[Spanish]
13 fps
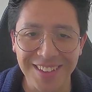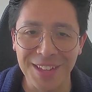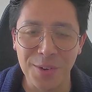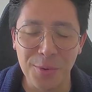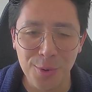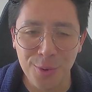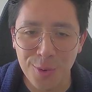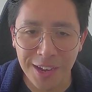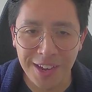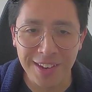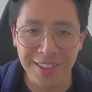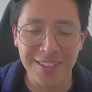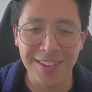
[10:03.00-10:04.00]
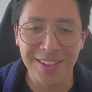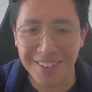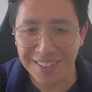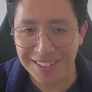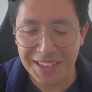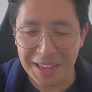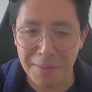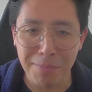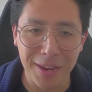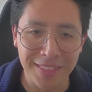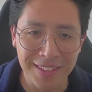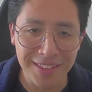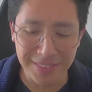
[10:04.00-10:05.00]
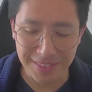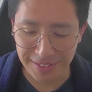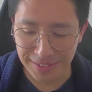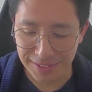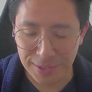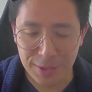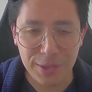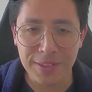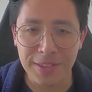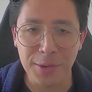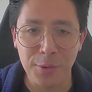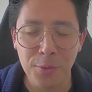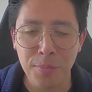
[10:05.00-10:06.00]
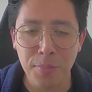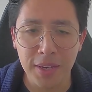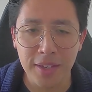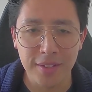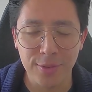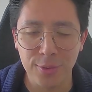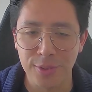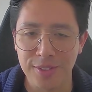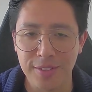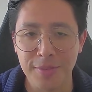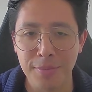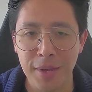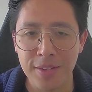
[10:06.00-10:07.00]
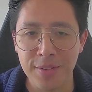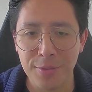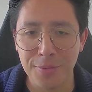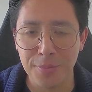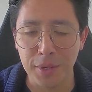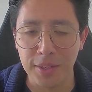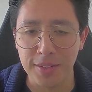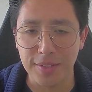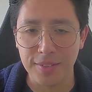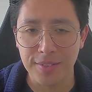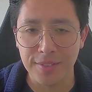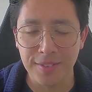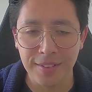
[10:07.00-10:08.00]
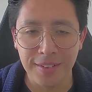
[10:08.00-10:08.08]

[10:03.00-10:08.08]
algún lugar del planeta, en algún país o quizás en más de un país.